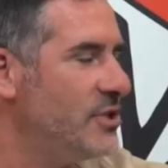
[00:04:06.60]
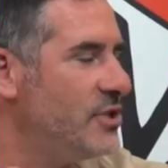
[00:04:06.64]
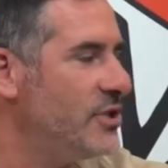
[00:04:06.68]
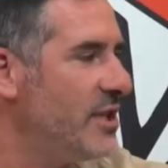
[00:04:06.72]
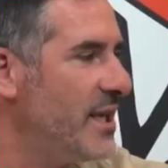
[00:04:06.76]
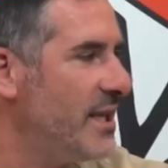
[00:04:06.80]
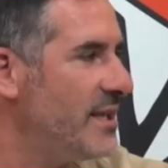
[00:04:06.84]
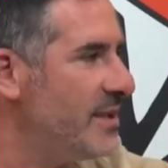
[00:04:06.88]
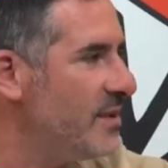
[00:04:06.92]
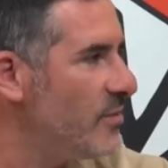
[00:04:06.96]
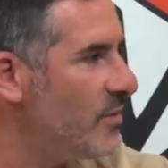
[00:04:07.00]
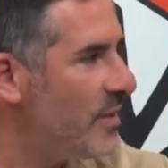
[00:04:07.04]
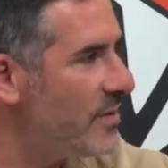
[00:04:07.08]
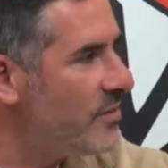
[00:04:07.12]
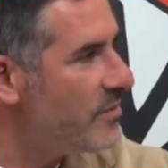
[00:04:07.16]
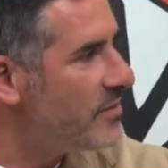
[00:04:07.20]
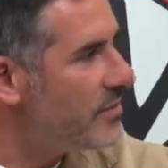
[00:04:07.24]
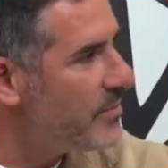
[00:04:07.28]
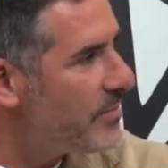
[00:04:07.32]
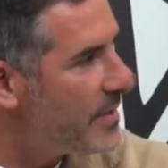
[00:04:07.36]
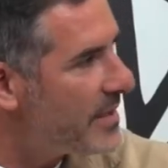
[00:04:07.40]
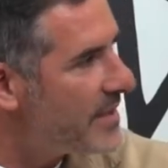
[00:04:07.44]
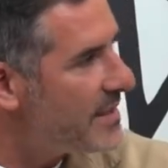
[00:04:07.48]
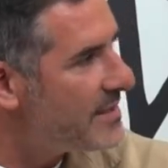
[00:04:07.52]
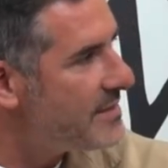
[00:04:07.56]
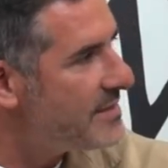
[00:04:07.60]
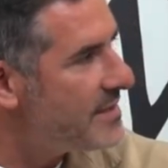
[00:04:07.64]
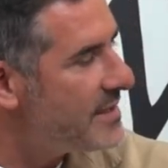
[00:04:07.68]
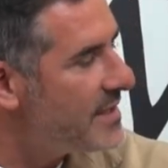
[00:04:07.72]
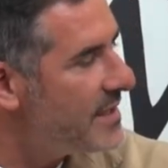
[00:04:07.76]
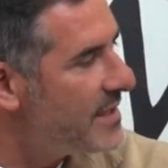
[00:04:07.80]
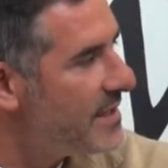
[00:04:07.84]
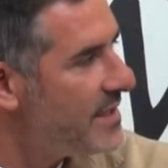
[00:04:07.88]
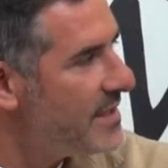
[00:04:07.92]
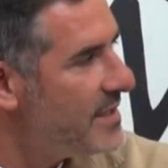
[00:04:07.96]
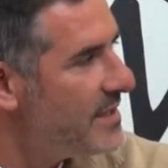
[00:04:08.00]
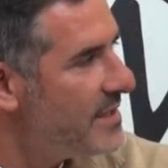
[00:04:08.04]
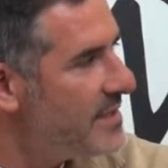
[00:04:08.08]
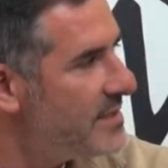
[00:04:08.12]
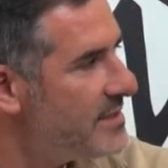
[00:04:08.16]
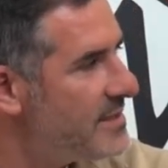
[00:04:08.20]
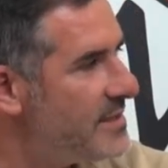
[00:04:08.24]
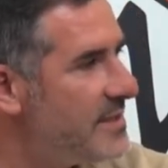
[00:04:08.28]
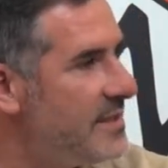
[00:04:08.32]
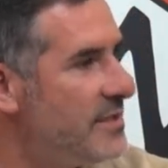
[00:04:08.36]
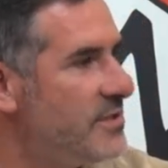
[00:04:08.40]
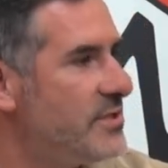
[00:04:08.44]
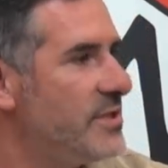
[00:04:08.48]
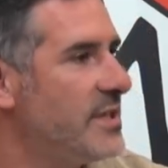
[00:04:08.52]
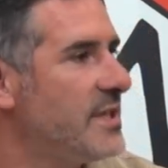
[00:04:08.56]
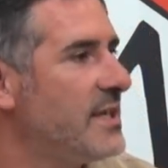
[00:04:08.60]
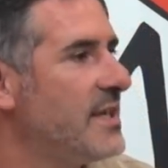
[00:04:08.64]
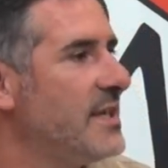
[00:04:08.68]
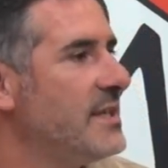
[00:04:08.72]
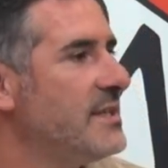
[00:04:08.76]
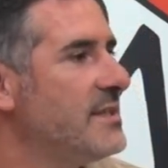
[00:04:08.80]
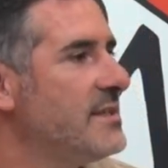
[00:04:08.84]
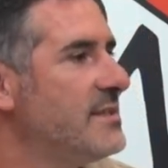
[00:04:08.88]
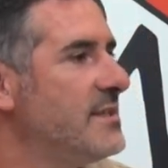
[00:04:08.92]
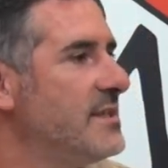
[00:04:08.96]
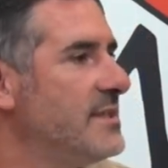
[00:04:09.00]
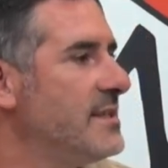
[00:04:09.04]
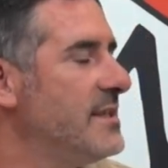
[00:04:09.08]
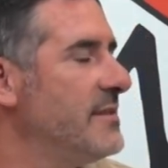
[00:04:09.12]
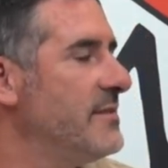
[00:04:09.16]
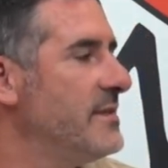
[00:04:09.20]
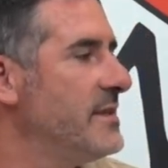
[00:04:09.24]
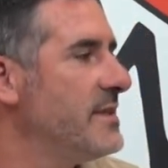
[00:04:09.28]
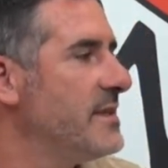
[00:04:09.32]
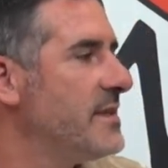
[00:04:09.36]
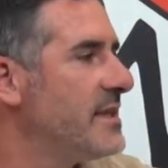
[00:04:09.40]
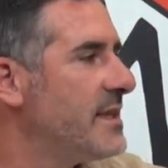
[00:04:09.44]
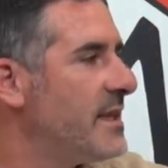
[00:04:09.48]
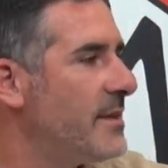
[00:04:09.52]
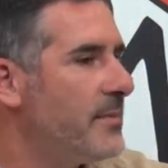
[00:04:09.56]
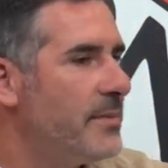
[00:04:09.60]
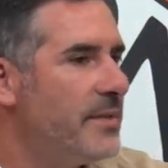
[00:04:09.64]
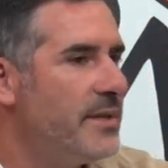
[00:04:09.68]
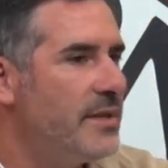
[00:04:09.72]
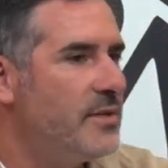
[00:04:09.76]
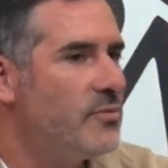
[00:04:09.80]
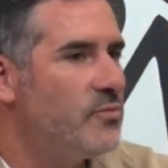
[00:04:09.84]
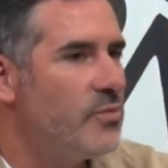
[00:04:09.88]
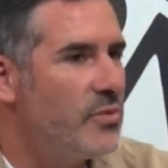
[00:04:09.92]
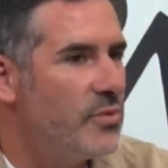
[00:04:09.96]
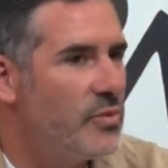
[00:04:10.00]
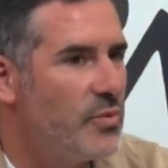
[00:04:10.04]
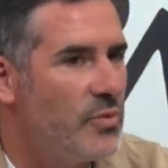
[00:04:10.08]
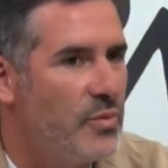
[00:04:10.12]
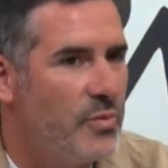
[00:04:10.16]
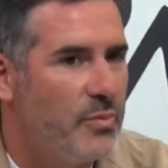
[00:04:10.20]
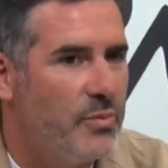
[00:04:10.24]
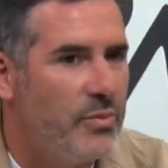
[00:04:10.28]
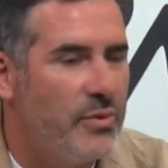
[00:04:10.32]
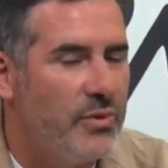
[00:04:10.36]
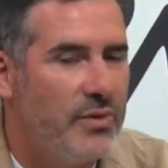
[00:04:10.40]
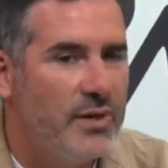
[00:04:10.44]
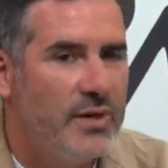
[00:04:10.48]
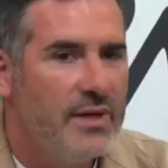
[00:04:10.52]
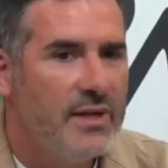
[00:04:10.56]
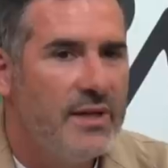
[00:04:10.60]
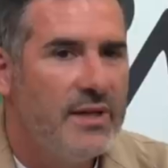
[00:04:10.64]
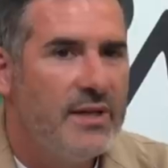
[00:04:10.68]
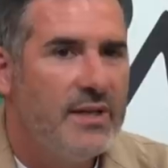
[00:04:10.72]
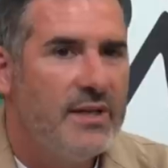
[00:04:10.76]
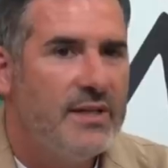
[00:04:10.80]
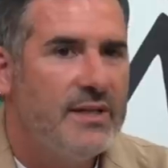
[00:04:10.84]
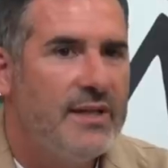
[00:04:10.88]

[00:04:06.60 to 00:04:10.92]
scendi quando ti pare a te, sì, sì. Te, devi cercare, te, devi capire il tuo mm. gruppo, mm.